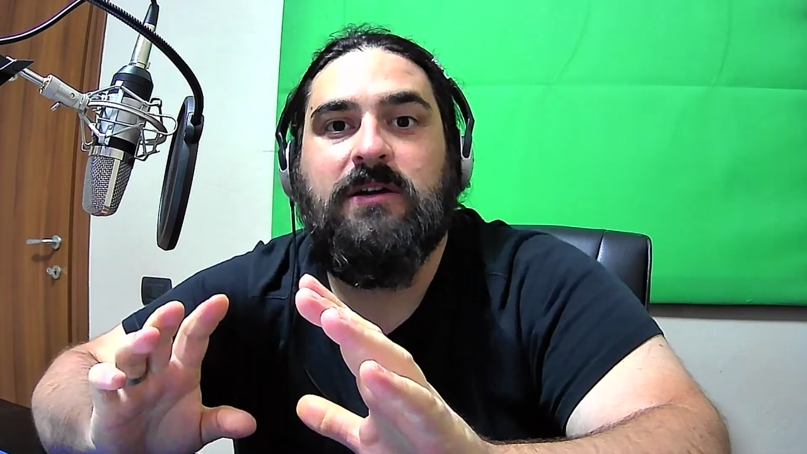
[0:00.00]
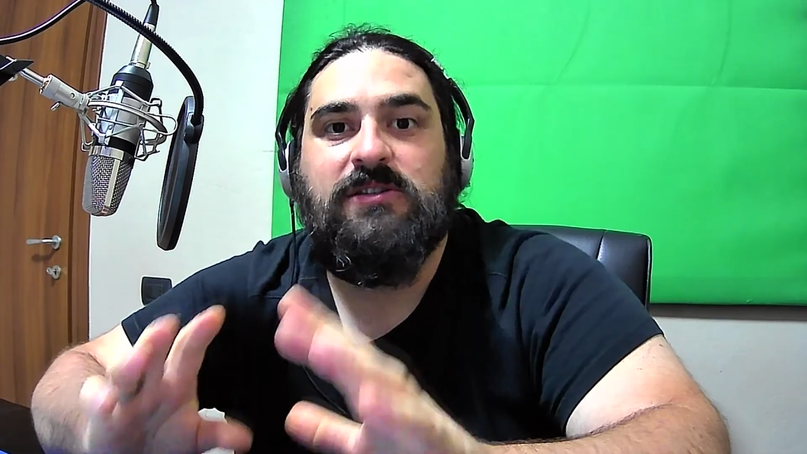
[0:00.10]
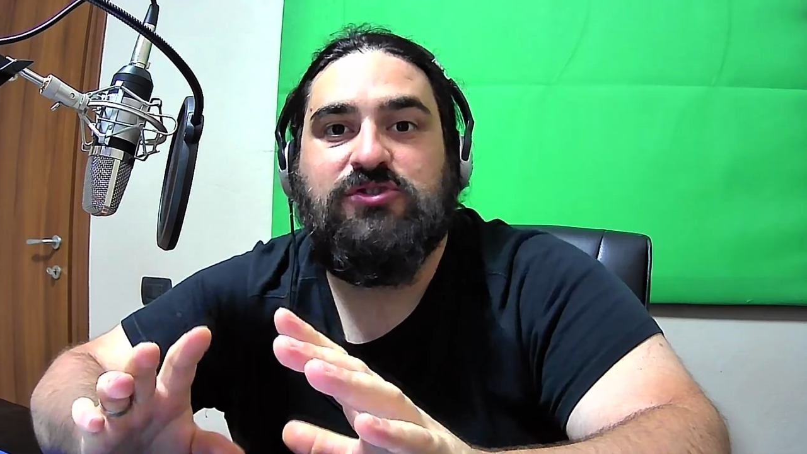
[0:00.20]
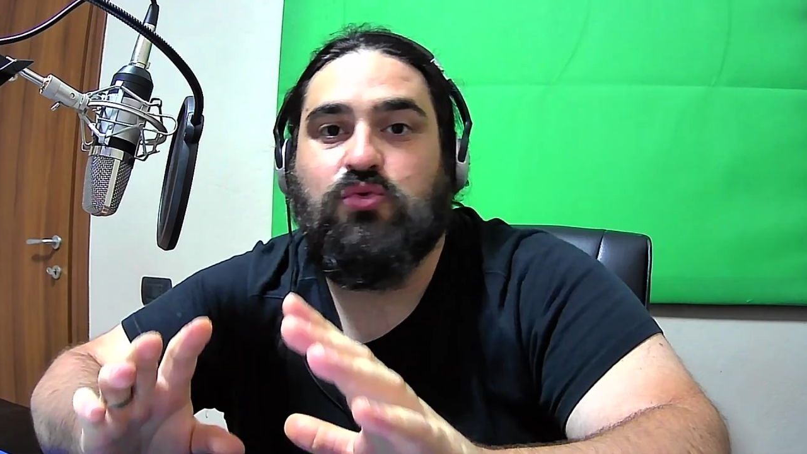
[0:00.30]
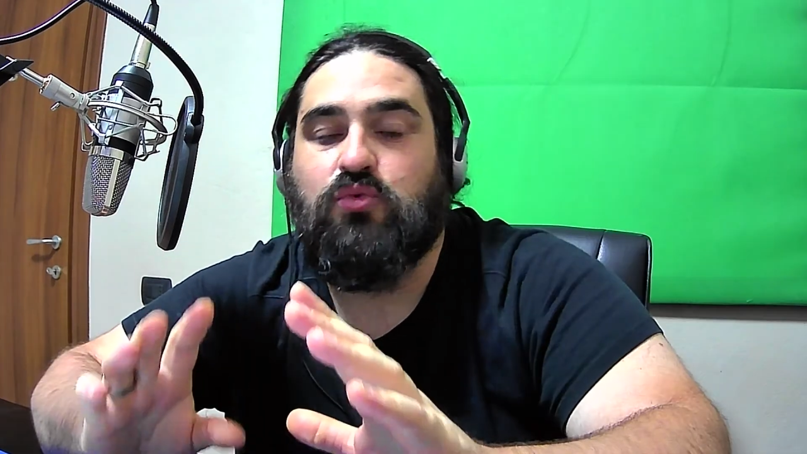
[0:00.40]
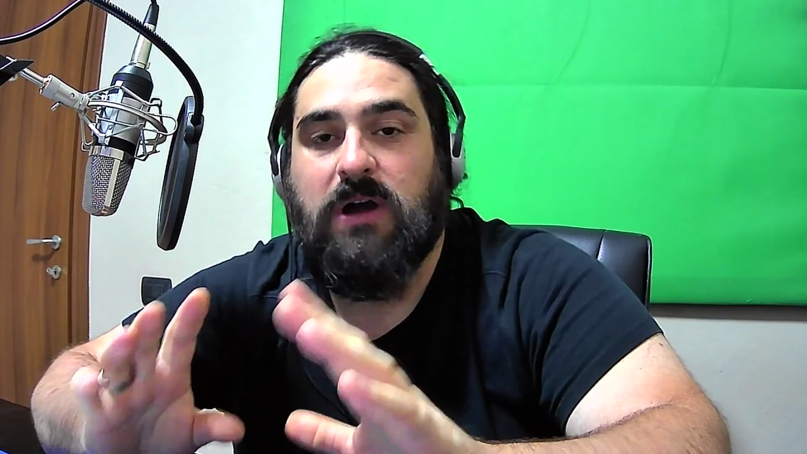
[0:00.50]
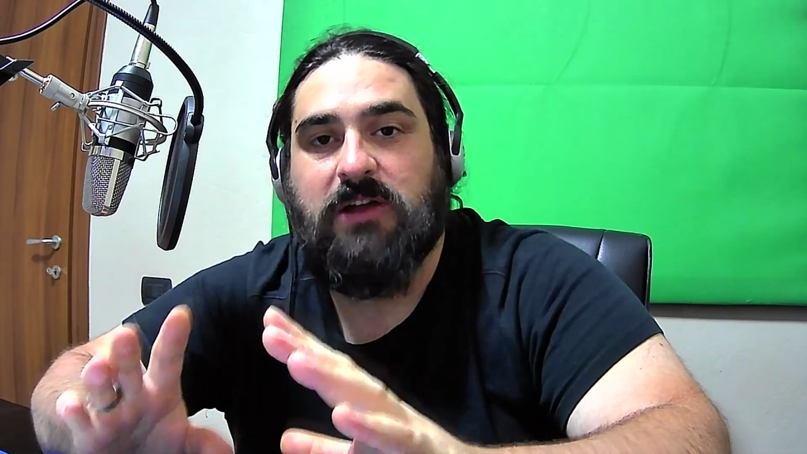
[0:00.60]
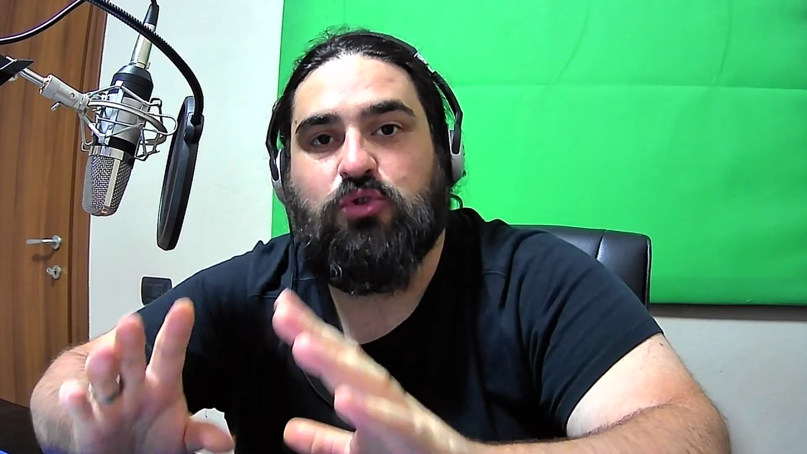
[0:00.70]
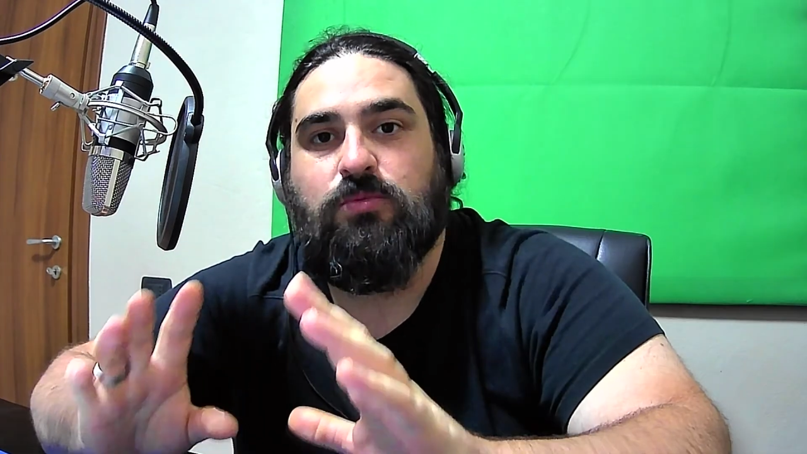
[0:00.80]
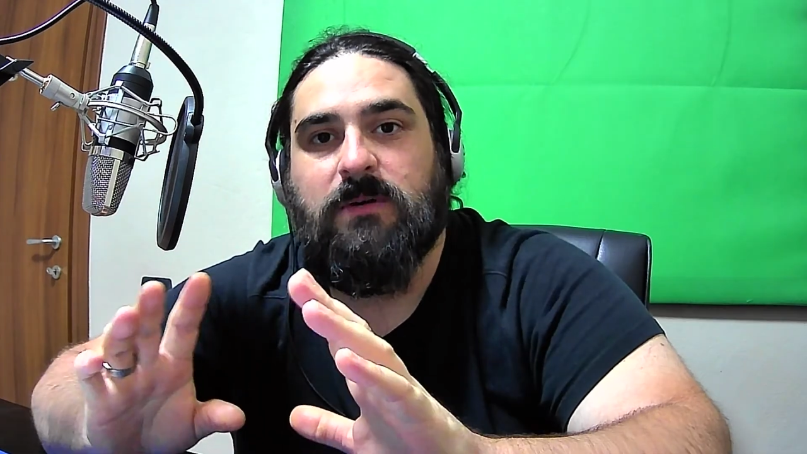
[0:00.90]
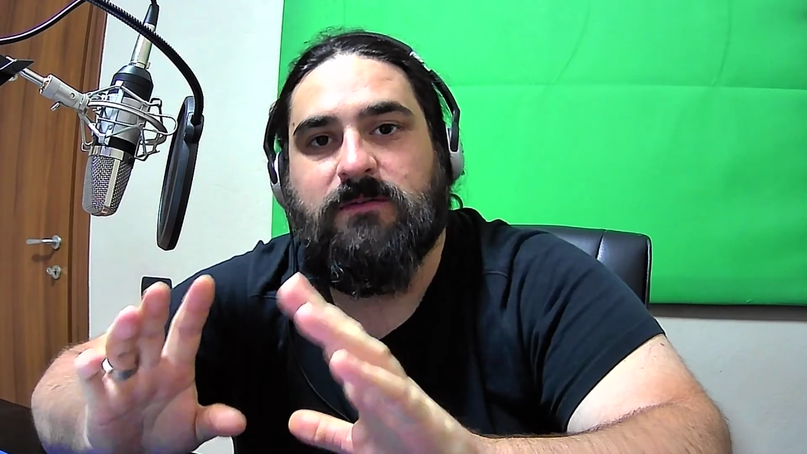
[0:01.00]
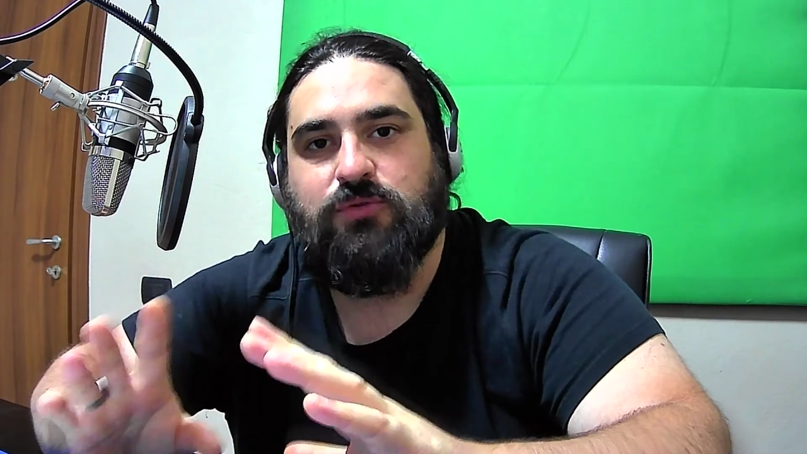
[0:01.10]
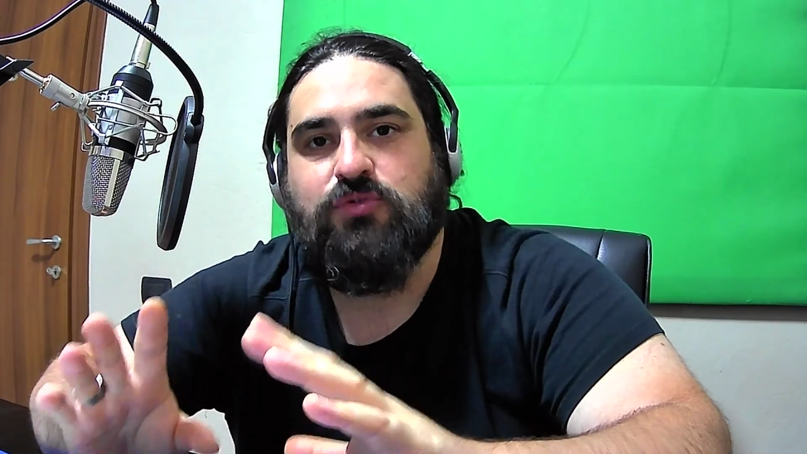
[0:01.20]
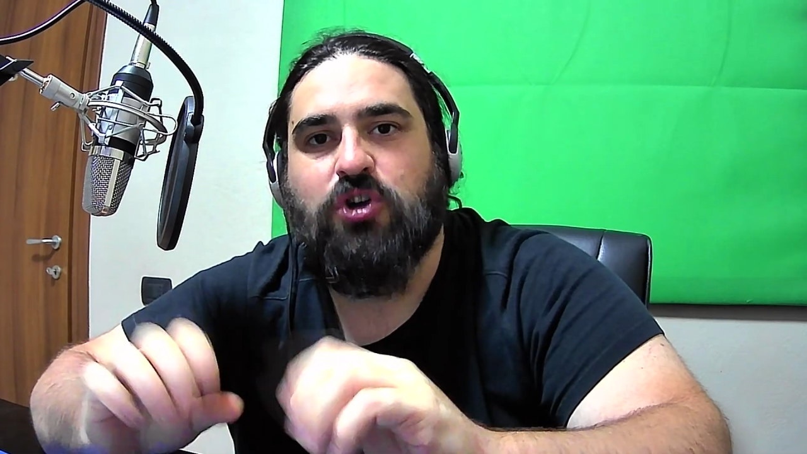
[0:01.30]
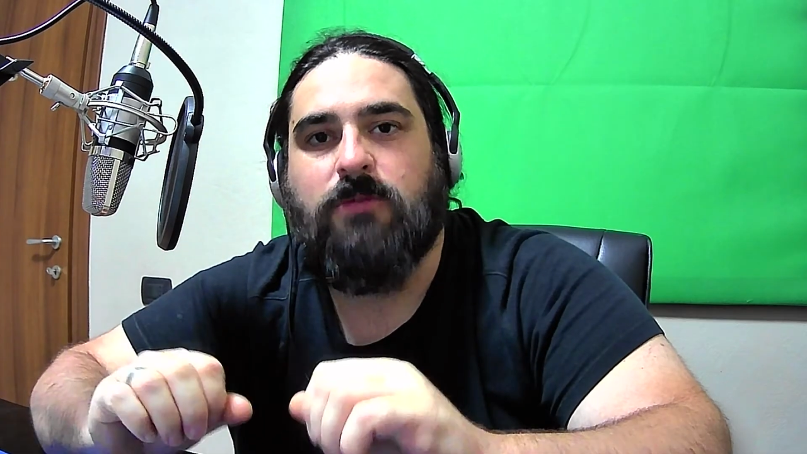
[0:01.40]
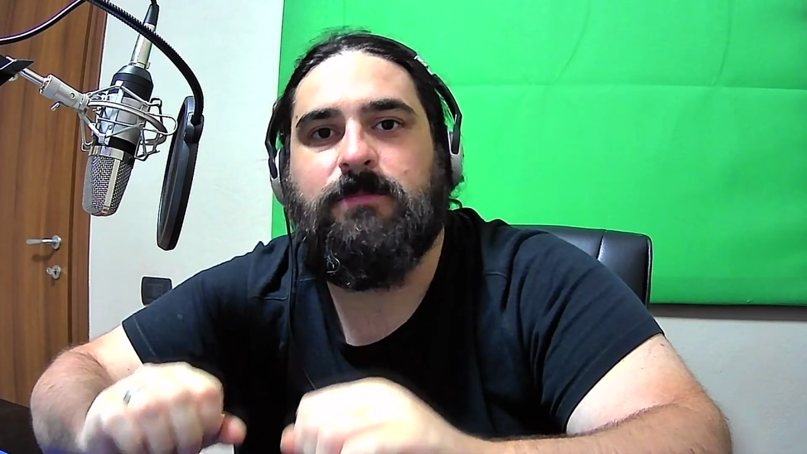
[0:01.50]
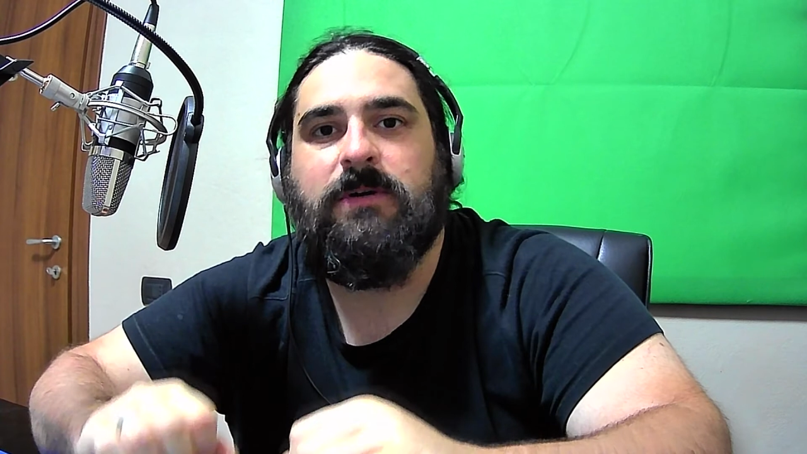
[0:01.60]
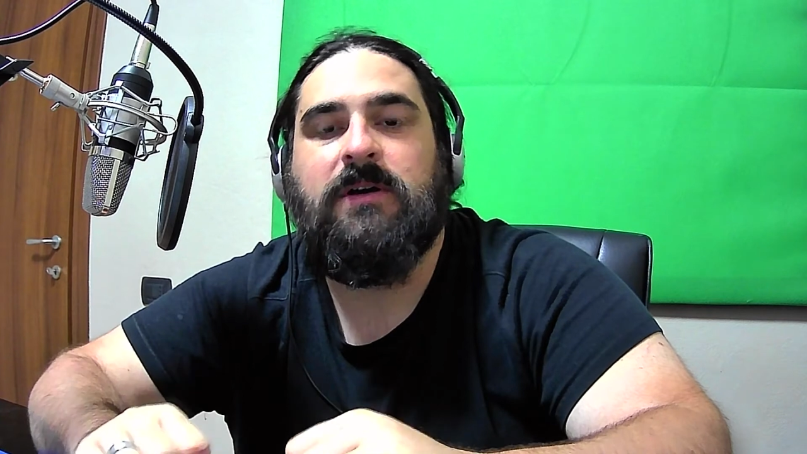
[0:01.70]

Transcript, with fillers: su Adobe Photoshop.